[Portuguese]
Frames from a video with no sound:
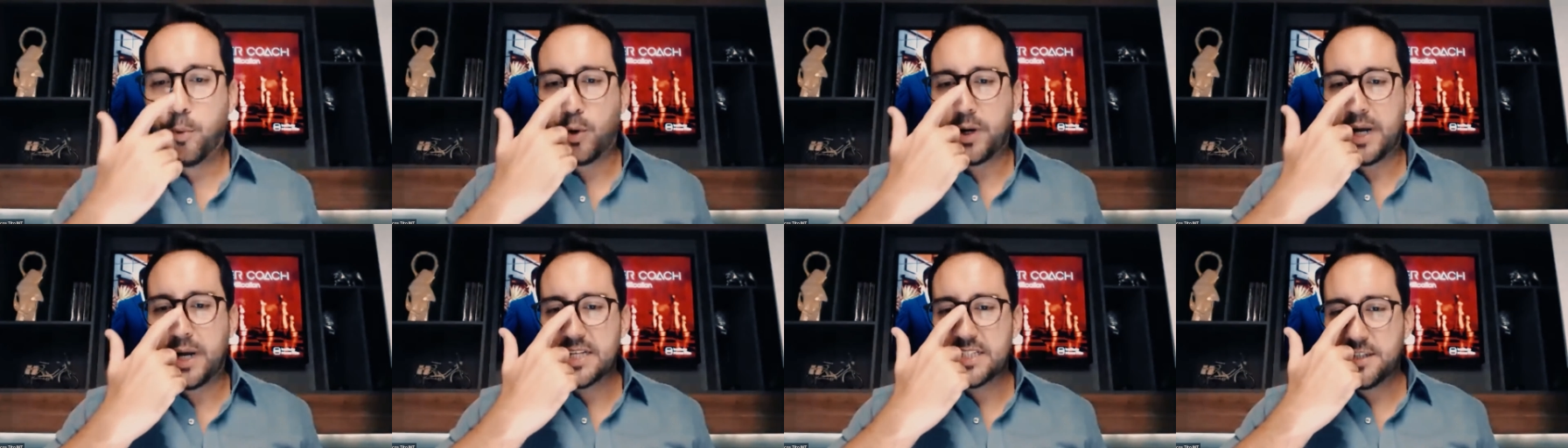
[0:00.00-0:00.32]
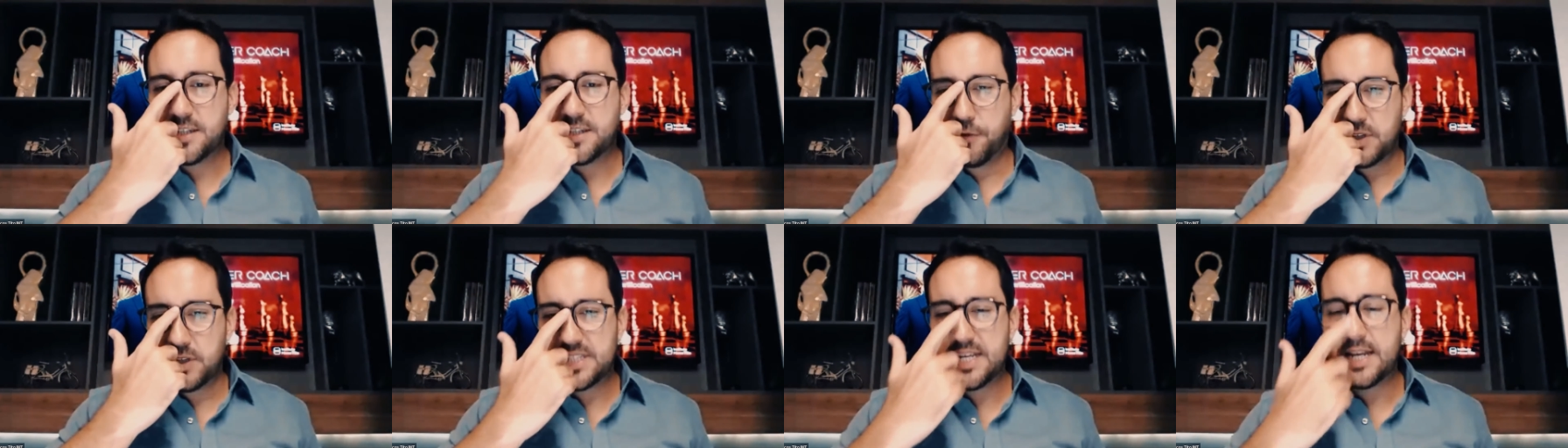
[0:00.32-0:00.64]
Porque se
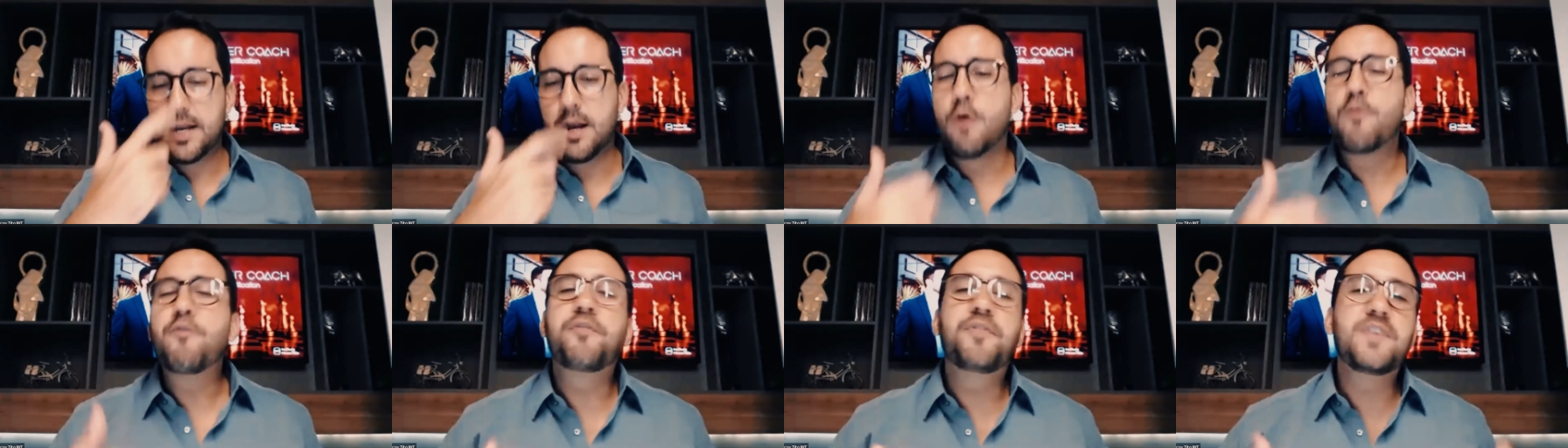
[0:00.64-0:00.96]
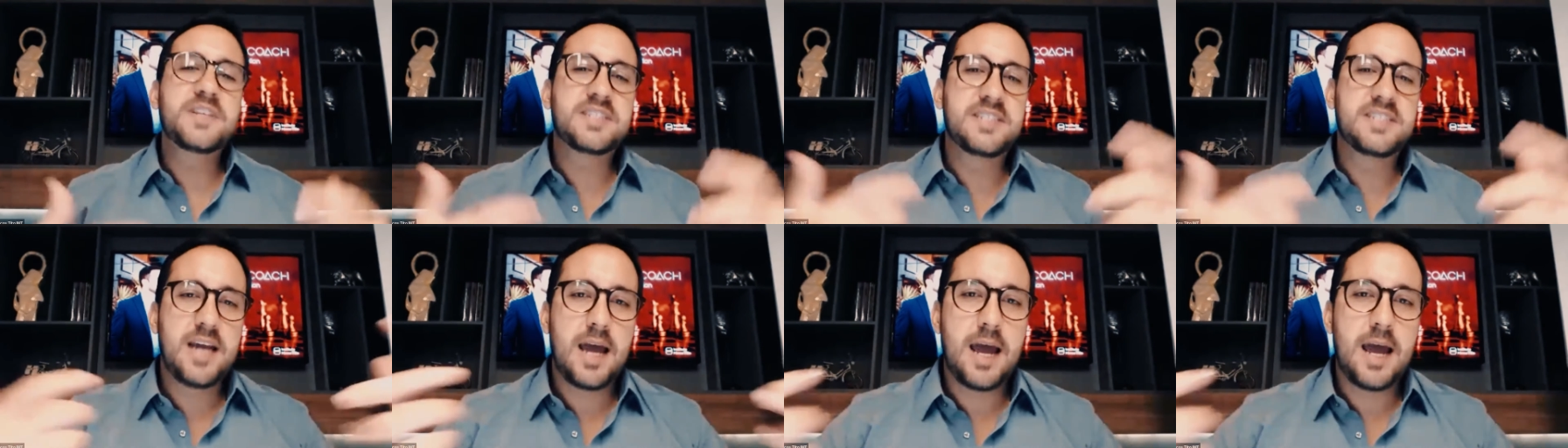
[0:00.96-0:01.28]
você não
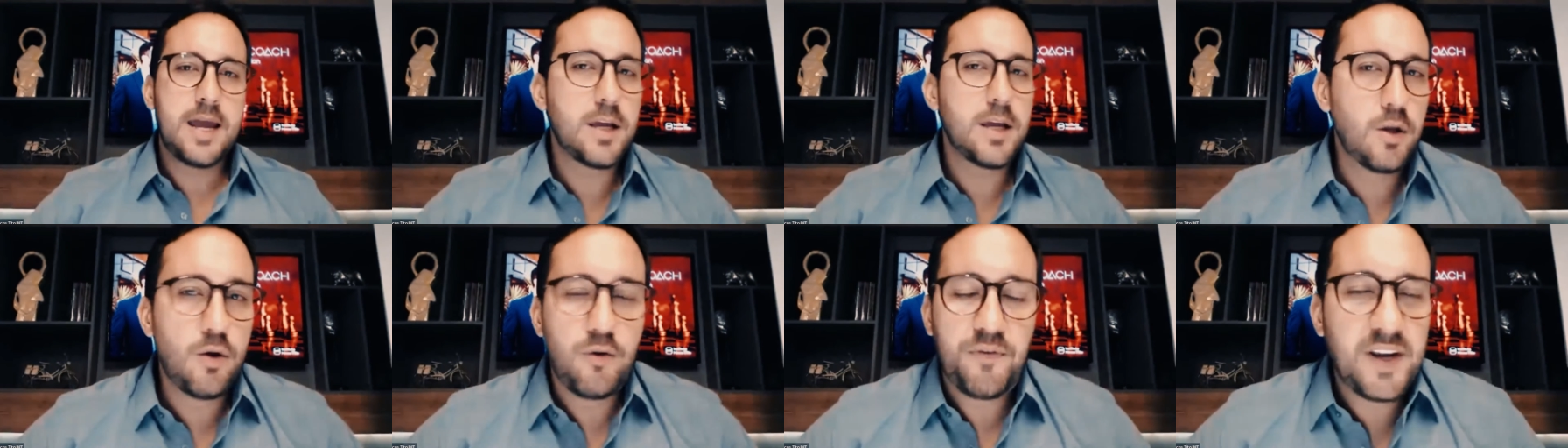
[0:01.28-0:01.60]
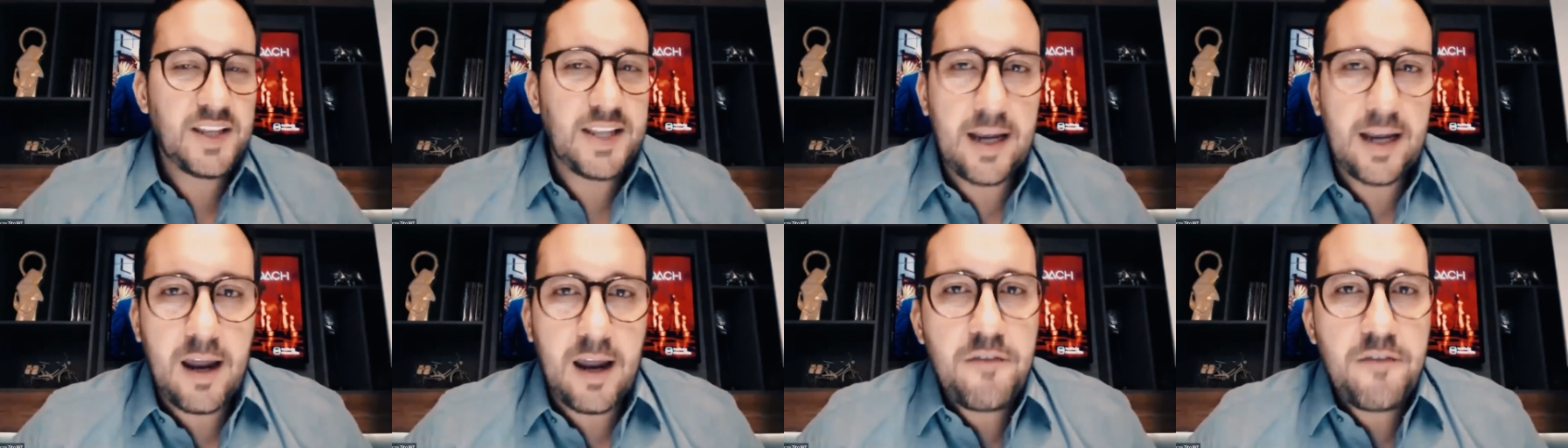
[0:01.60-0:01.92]
fizer isso, não vai
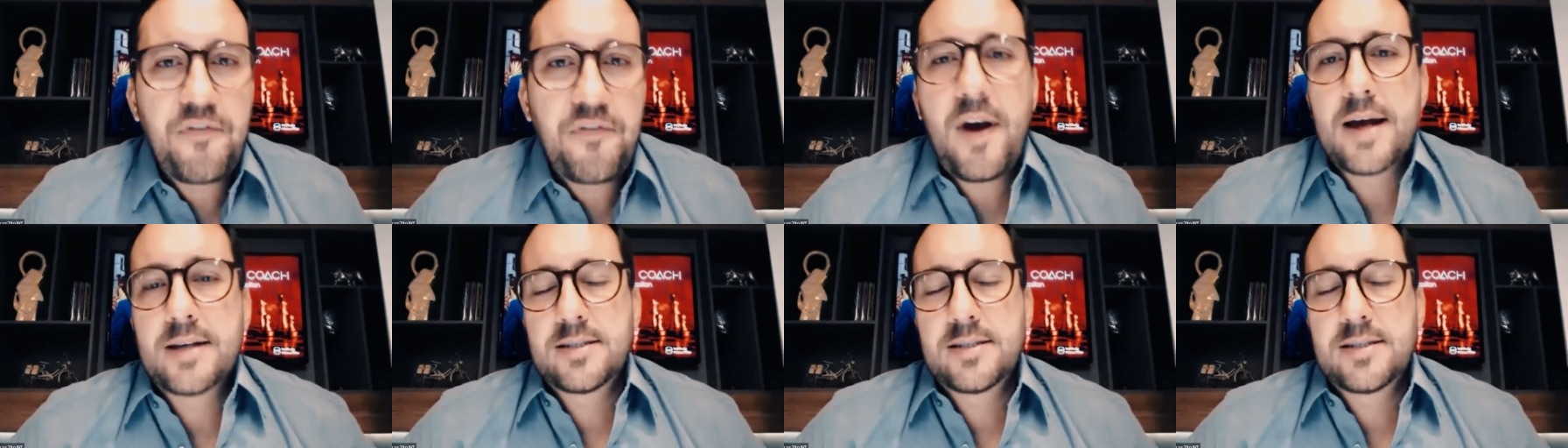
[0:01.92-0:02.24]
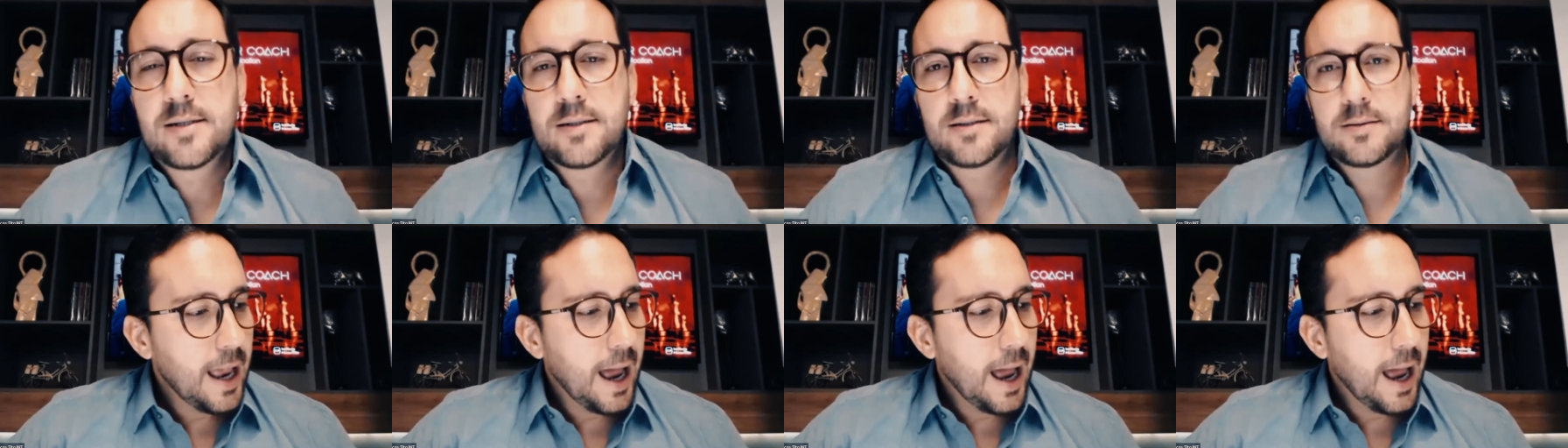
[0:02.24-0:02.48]
ter quem faça